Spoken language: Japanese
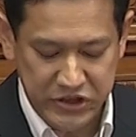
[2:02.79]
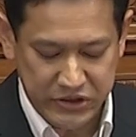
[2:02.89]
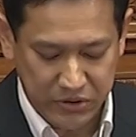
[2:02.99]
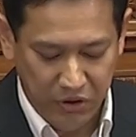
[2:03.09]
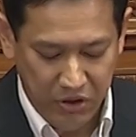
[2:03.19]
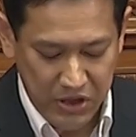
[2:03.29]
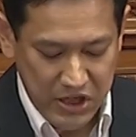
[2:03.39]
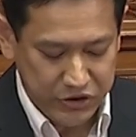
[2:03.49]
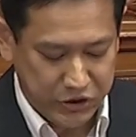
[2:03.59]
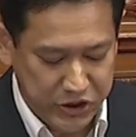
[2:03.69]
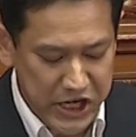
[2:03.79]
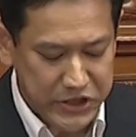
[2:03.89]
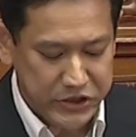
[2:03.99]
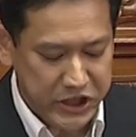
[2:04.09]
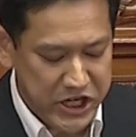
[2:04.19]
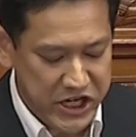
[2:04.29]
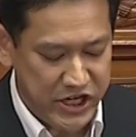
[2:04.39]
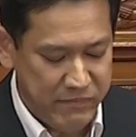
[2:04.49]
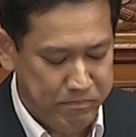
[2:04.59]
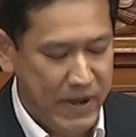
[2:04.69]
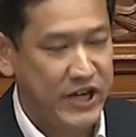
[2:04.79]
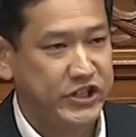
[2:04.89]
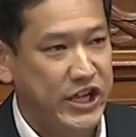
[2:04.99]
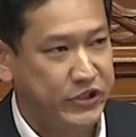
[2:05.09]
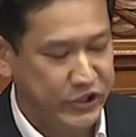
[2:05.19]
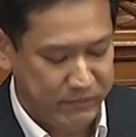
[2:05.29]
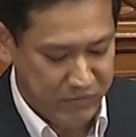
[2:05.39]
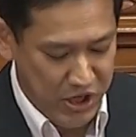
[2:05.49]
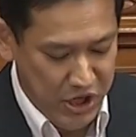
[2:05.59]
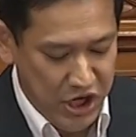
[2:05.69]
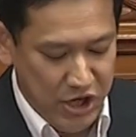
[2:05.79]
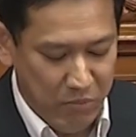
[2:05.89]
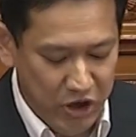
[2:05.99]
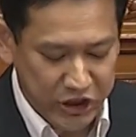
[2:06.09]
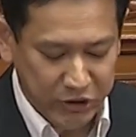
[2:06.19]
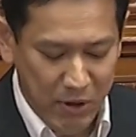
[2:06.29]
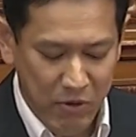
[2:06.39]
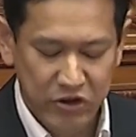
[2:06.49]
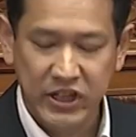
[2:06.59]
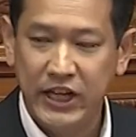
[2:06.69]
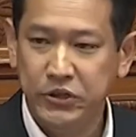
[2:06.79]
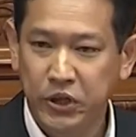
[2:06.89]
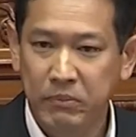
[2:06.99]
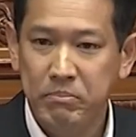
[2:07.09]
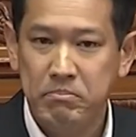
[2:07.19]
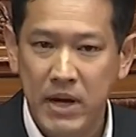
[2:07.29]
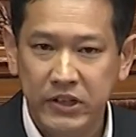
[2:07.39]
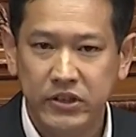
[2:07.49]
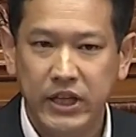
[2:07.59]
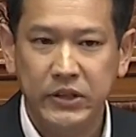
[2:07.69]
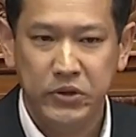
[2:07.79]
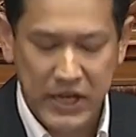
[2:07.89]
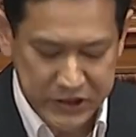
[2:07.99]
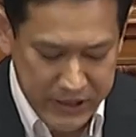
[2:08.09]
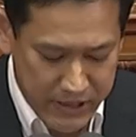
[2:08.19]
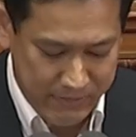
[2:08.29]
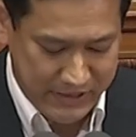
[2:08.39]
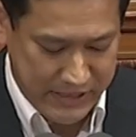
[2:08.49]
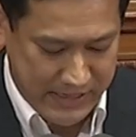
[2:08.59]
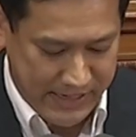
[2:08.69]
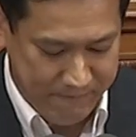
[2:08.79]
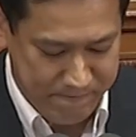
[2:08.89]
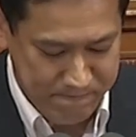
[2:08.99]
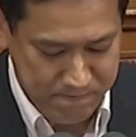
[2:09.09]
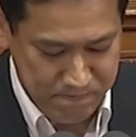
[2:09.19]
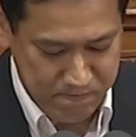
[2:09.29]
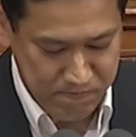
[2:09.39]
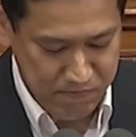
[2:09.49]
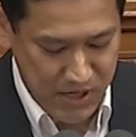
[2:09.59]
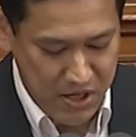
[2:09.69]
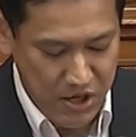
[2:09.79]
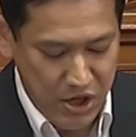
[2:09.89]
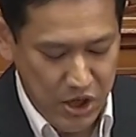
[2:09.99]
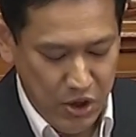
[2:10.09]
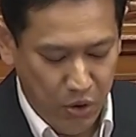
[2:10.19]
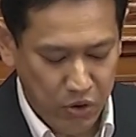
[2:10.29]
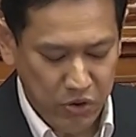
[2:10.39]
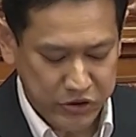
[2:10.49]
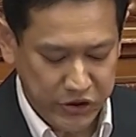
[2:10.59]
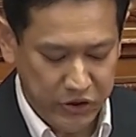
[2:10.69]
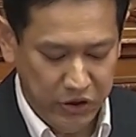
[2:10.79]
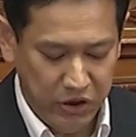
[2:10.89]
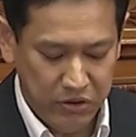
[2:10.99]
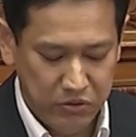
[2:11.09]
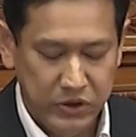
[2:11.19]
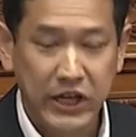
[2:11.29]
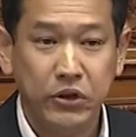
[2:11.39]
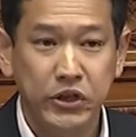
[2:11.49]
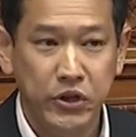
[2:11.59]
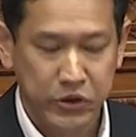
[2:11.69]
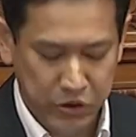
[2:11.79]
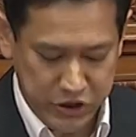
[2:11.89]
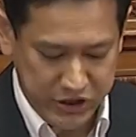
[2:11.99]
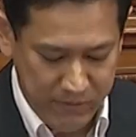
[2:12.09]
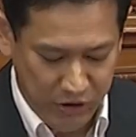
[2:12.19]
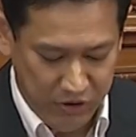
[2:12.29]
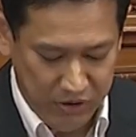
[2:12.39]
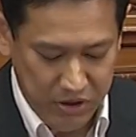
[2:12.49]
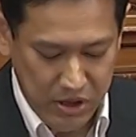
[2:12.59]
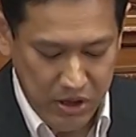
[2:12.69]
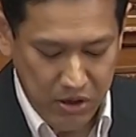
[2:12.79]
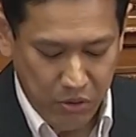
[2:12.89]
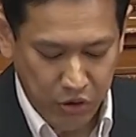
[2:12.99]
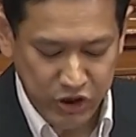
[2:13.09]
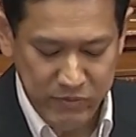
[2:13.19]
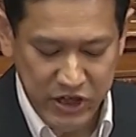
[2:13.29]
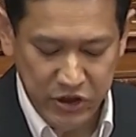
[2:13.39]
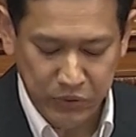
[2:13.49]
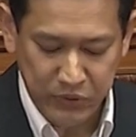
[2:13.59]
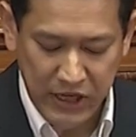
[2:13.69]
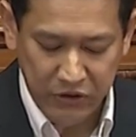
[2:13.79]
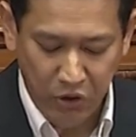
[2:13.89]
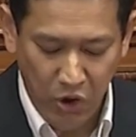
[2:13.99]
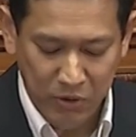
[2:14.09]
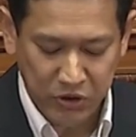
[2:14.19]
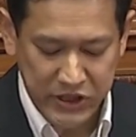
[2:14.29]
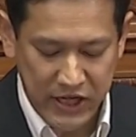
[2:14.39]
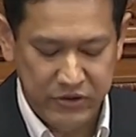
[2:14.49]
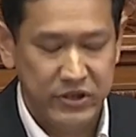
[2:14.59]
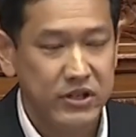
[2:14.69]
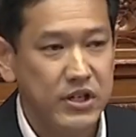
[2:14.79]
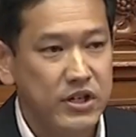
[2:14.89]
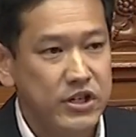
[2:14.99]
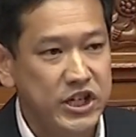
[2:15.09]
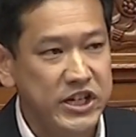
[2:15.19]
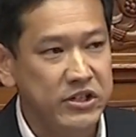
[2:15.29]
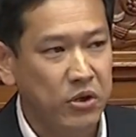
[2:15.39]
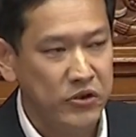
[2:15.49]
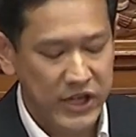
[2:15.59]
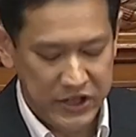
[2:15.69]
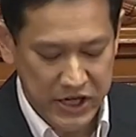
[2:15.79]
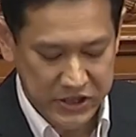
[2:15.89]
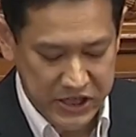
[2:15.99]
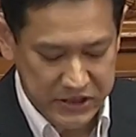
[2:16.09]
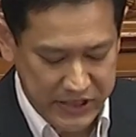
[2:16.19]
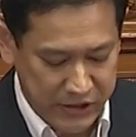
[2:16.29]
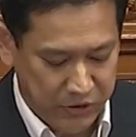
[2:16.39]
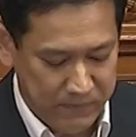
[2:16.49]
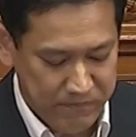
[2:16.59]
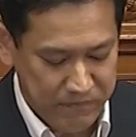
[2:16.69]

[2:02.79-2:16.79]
実を次々に隠蔽していく、森友問題と全く同じではありませんか。報告書の受け取りを拒否しても、国民の不安の大元にある貧困な年金制度、